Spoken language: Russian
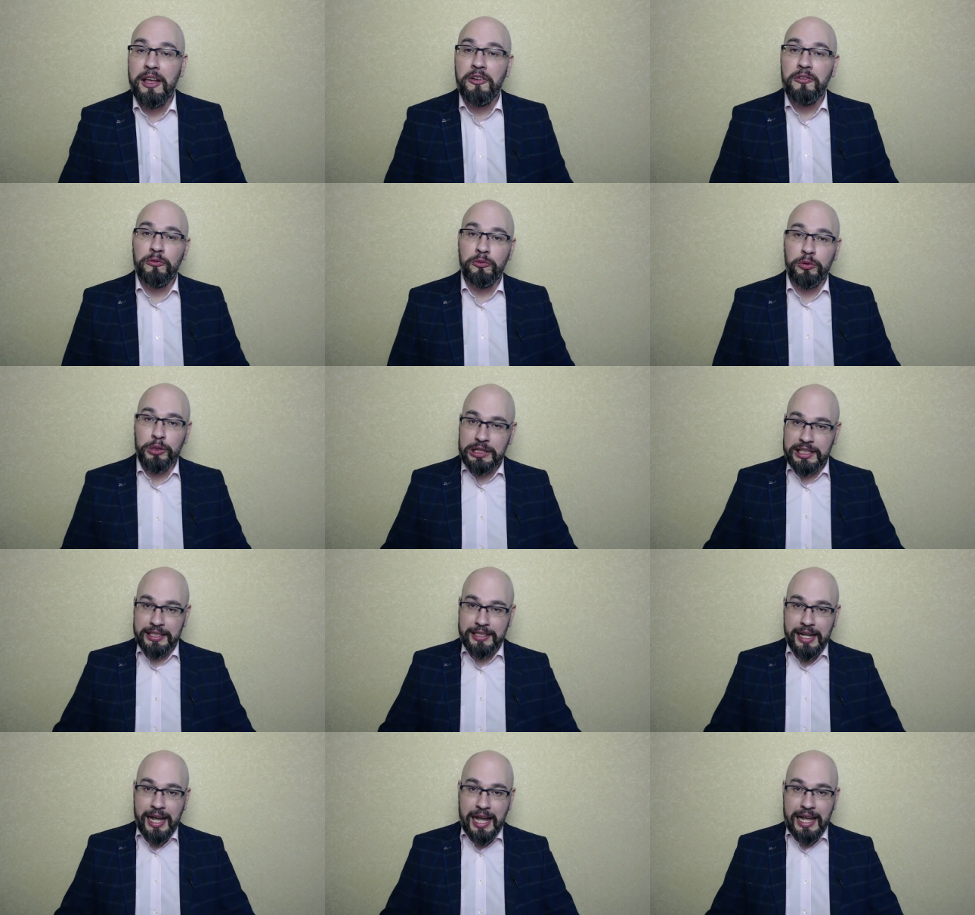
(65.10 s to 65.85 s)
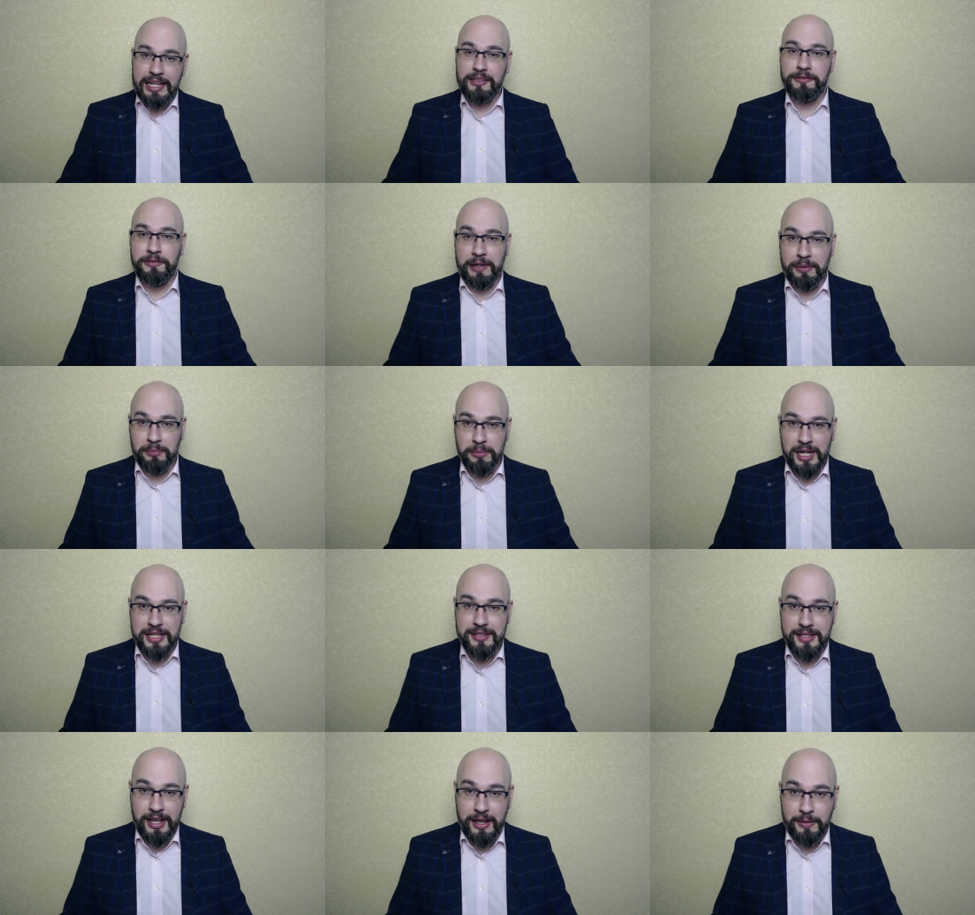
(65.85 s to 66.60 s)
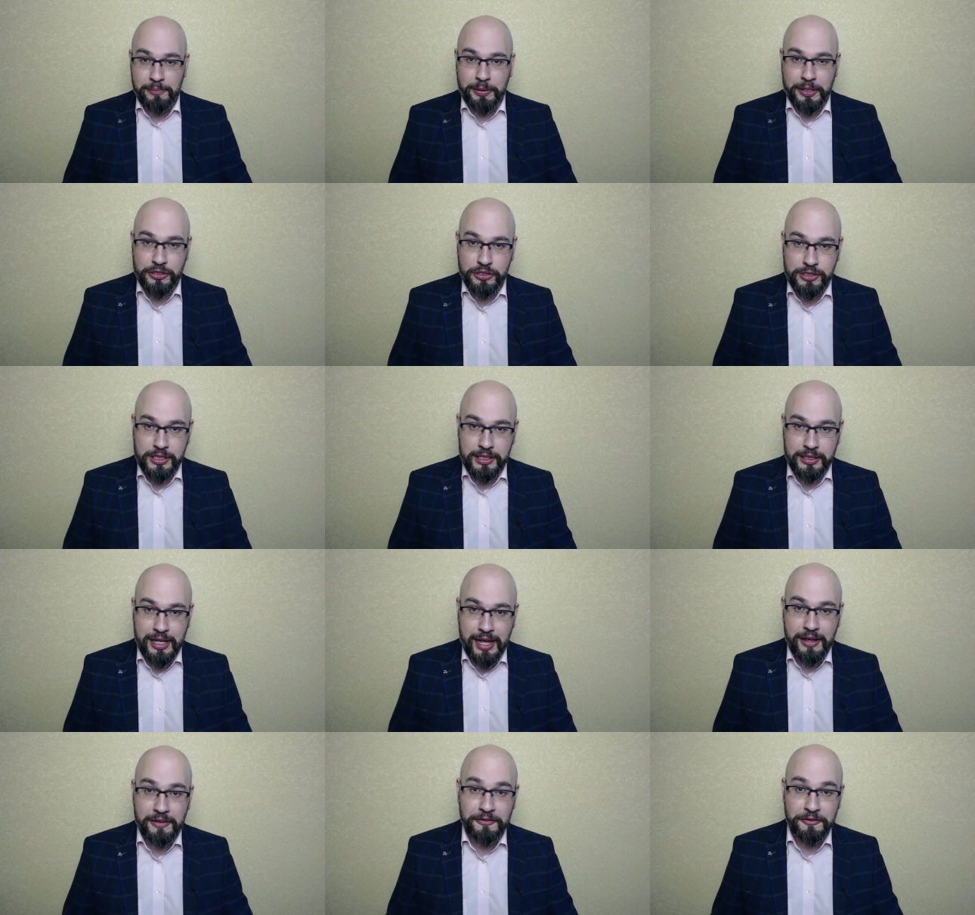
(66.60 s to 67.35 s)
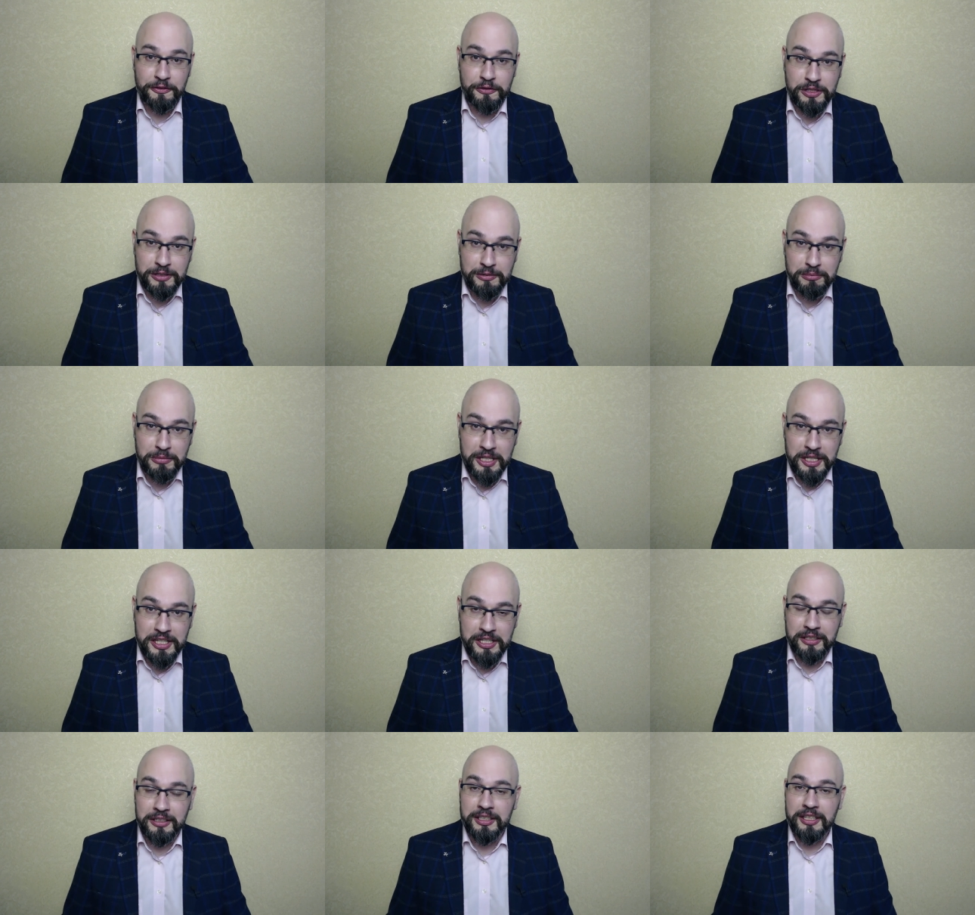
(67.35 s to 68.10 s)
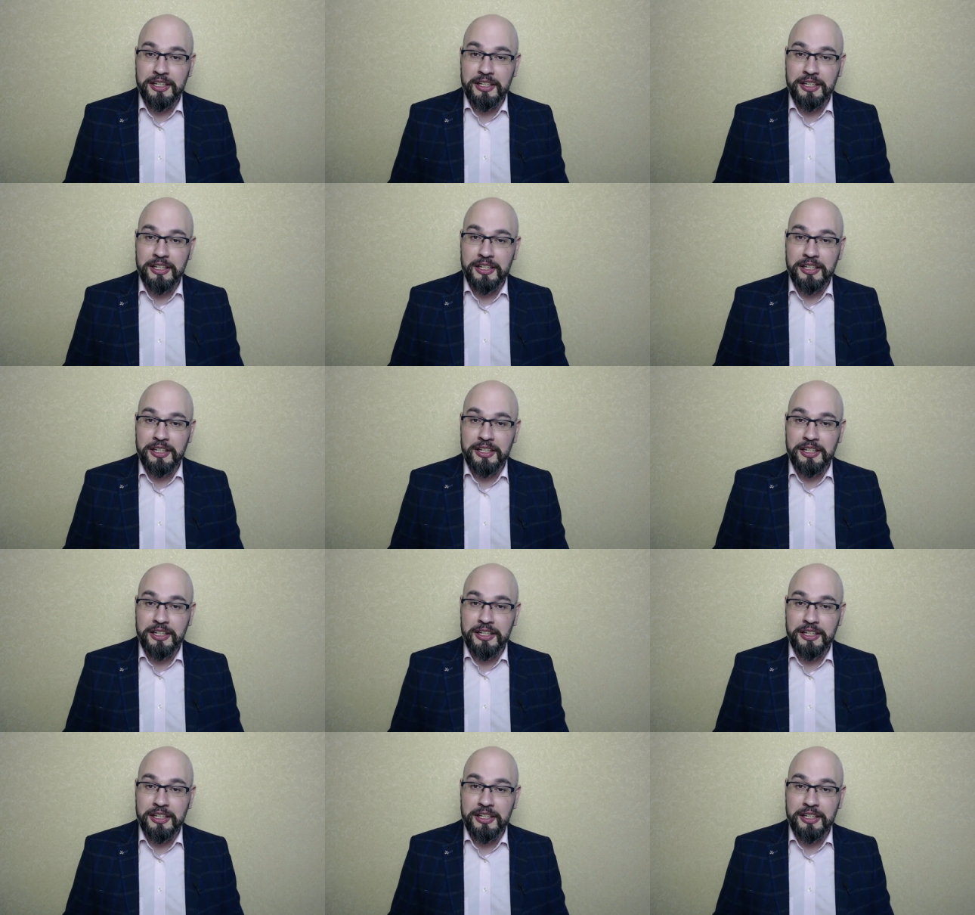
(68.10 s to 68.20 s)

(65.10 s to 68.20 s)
Вот такая информация прошла в СМИ.